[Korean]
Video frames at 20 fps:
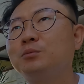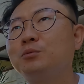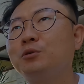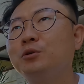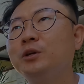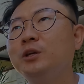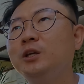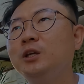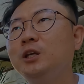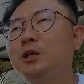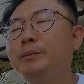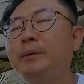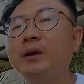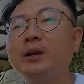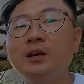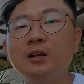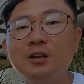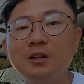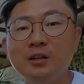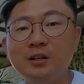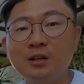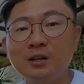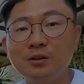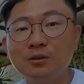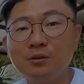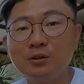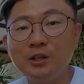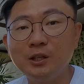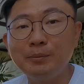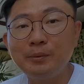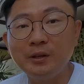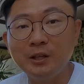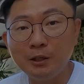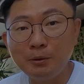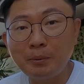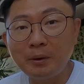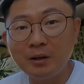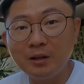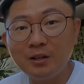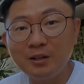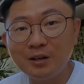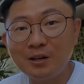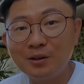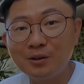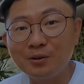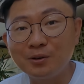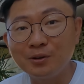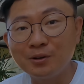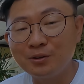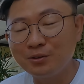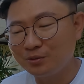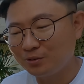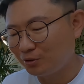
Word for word: 거의 200일 일한 200, 일 일한 거예요